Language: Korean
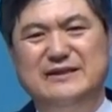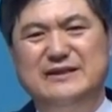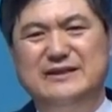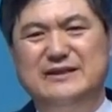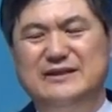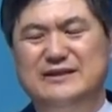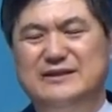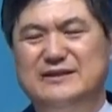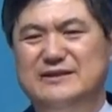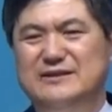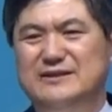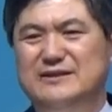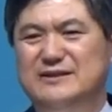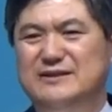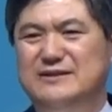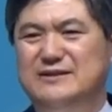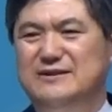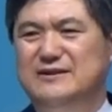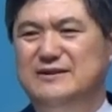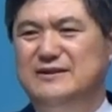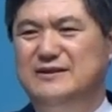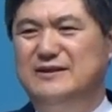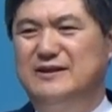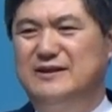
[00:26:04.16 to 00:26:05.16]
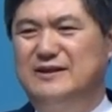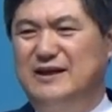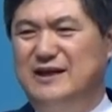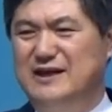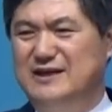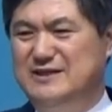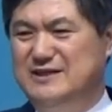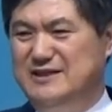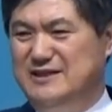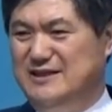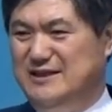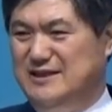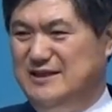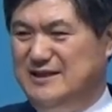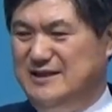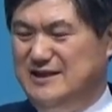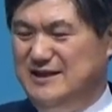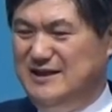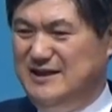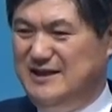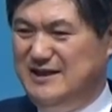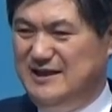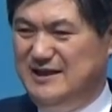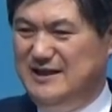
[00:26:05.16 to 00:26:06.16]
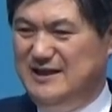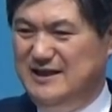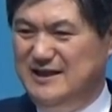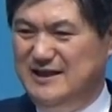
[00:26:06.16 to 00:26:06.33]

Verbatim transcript: 그 여러 가지 이